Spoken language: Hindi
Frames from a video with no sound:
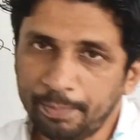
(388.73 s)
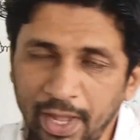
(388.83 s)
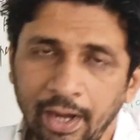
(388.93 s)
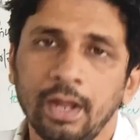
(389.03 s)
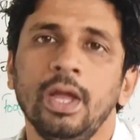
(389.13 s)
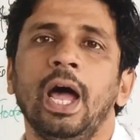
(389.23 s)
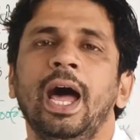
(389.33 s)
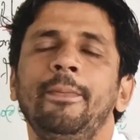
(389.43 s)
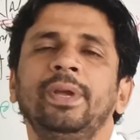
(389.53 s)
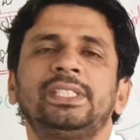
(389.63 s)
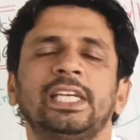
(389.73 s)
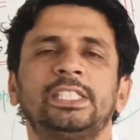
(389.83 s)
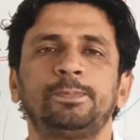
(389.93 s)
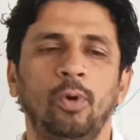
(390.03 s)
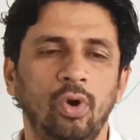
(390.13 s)
फिर हम इस
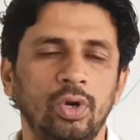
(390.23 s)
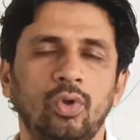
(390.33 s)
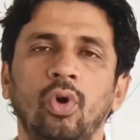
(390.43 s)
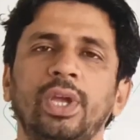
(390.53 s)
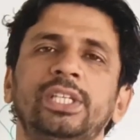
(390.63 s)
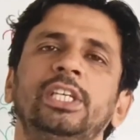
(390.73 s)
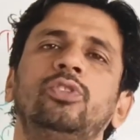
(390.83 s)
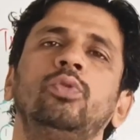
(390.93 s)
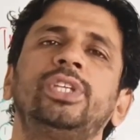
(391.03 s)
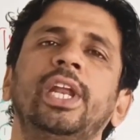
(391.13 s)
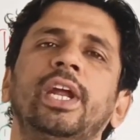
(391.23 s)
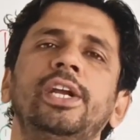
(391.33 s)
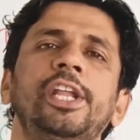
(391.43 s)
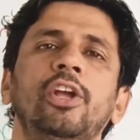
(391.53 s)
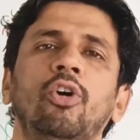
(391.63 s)
एक्सपोर्ट को किसी दूसरी
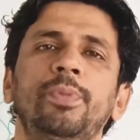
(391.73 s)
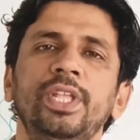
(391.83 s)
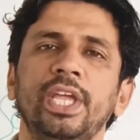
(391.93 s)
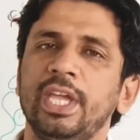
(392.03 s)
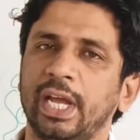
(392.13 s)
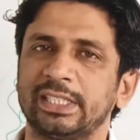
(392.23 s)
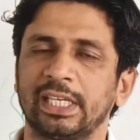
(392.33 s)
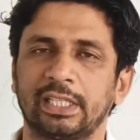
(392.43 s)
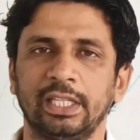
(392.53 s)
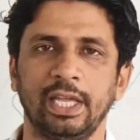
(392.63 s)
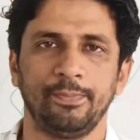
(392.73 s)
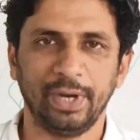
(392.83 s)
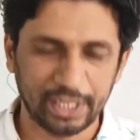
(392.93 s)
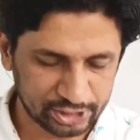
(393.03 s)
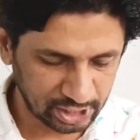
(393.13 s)
कंट्री को भी नहीं कर सकते थे
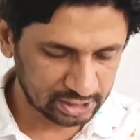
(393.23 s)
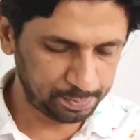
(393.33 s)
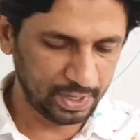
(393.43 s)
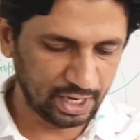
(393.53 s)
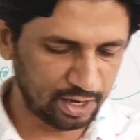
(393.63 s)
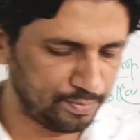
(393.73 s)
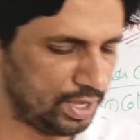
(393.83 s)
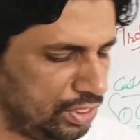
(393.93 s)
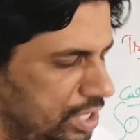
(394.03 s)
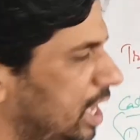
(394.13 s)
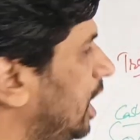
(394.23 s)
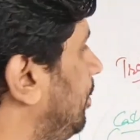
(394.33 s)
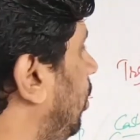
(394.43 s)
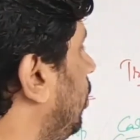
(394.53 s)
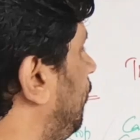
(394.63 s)
ब्रिटिशर्स पीरियड में नियर
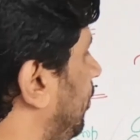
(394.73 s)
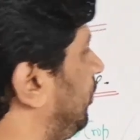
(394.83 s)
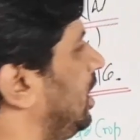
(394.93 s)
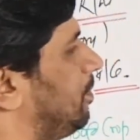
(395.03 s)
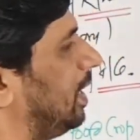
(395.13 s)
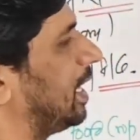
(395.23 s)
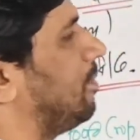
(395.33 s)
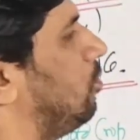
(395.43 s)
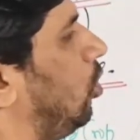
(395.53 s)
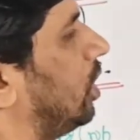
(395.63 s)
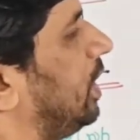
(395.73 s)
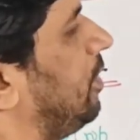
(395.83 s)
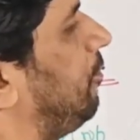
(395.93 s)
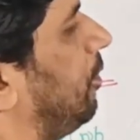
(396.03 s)
अबाउट 50 बल्कि मोर देन